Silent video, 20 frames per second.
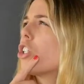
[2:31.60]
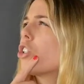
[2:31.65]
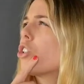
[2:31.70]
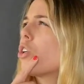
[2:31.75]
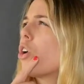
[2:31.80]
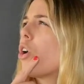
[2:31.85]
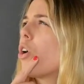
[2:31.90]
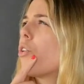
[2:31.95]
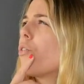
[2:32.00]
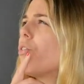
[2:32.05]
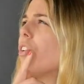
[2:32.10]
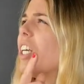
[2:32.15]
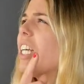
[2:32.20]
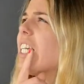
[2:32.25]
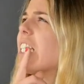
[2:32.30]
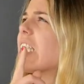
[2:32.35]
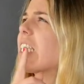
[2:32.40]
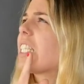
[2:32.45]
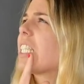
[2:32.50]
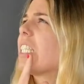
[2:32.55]
Doch
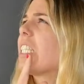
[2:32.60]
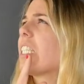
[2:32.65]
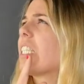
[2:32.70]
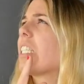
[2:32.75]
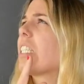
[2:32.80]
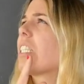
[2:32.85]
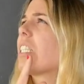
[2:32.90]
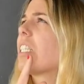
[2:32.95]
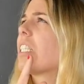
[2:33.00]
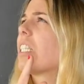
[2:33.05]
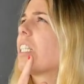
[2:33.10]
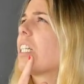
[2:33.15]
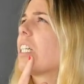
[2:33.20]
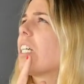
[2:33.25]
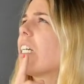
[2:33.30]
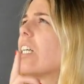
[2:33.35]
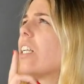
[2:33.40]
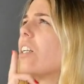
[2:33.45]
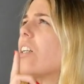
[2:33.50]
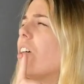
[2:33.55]
wie sind
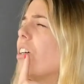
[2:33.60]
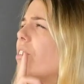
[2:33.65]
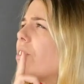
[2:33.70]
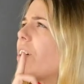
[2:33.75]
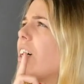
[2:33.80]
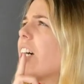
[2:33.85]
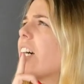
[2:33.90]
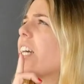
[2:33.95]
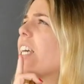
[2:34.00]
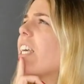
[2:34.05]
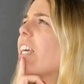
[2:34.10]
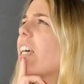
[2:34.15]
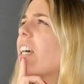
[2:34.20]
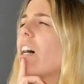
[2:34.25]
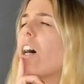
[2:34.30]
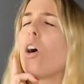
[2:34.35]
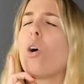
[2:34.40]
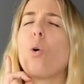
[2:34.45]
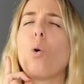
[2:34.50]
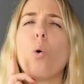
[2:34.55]
Le
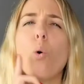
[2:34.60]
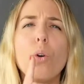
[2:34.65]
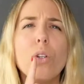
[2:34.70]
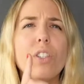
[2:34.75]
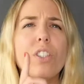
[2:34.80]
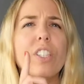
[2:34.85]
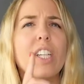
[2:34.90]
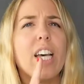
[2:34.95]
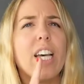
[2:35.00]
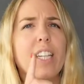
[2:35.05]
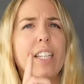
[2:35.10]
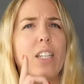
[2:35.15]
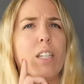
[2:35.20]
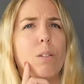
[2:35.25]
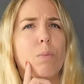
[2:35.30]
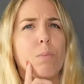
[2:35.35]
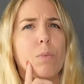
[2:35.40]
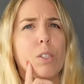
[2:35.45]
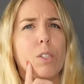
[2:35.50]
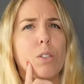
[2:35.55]
Verrier und
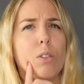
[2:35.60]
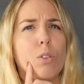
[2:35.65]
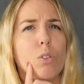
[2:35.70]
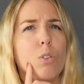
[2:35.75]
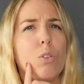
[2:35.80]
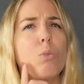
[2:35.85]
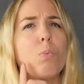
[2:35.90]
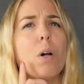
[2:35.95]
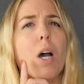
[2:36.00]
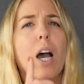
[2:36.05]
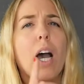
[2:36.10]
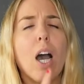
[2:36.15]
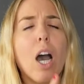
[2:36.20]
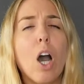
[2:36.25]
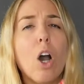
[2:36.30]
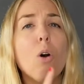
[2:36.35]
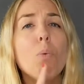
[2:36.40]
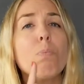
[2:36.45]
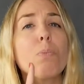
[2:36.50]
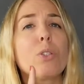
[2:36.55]
Adams
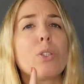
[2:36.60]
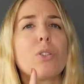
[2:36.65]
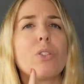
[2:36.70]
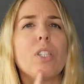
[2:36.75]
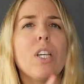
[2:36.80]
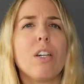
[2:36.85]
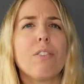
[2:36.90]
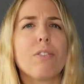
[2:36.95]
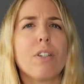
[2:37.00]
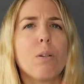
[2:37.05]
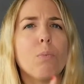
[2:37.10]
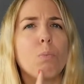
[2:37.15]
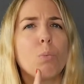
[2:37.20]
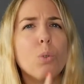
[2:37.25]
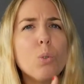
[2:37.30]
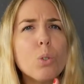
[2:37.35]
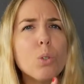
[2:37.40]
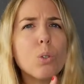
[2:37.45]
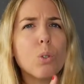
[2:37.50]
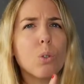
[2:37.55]
überhaupt zu der
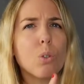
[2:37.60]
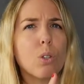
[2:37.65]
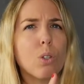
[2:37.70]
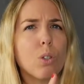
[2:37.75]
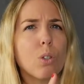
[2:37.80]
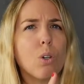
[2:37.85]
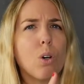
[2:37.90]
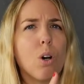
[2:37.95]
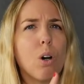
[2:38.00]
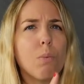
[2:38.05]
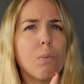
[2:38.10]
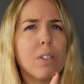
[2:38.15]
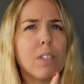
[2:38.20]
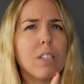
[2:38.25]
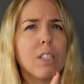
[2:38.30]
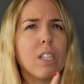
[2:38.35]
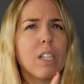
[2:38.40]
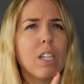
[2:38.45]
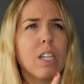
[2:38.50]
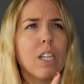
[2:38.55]
Vermutung
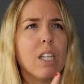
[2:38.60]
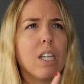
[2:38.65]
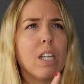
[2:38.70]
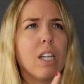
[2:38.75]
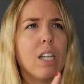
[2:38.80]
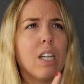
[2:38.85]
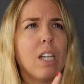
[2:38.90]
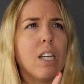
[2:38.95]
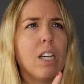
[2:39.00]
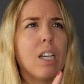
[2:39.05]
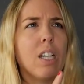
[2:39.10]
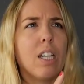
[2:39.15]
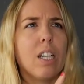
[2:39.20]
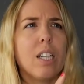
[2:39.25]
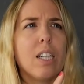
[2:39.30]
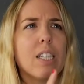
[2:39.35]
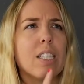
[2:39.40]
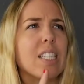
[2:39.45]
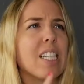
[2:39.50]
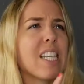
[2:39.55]
gekommen,
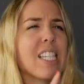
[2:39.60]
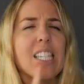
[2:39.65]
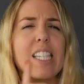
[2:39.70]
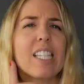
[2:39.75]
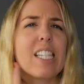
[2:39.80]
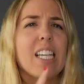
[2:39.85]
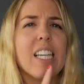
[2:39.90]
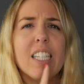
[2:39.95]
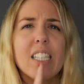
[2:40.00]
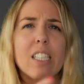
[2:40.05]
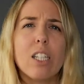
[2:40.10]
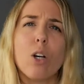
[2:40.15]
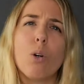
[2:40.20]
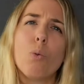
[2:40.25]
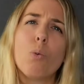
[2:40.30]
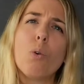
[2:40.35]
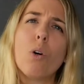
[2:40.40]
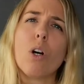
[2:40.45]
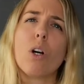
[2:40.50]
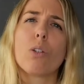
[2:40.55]
dass es hinter
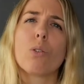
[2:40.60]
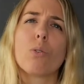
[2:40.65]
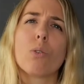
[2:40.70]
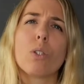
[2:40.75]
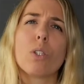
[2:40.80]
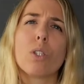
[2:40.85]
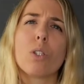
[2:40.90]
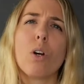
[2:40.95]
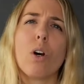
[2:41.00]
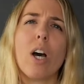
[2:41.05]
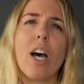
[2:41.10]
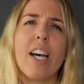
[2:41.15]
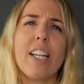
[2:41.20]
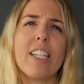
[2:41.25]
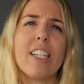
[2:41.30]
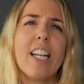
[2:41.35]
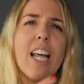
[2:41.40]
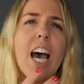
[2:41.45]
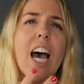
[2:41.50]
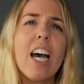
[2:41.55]
Uranus noch
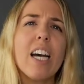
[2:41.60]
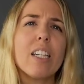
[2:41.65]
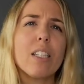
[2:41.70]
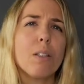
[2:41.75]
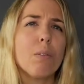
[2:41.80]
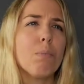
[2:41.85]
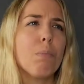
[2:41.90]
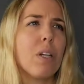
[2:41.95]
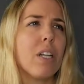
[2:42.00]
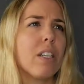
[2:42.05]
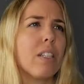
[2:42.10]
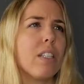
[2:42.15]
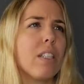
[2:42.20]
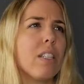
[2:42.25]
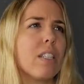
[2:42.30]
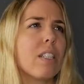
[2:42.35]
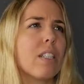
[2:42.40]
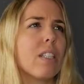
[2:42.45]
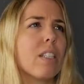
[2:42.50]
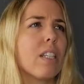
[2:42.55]
einen achten
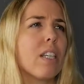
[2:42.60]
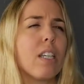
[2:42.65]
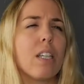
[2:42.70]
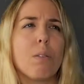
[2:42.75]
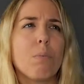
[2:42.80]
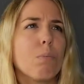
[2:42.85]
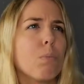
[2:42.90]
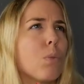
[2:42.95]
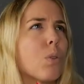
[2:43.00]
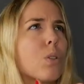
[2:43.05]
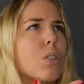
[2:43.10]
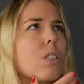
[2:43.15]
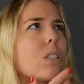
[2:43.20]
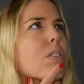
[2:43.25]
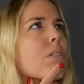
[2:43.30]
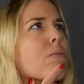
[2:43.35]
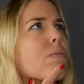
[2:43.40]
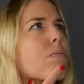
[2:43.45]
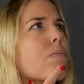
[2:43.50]
Planeten geben muss?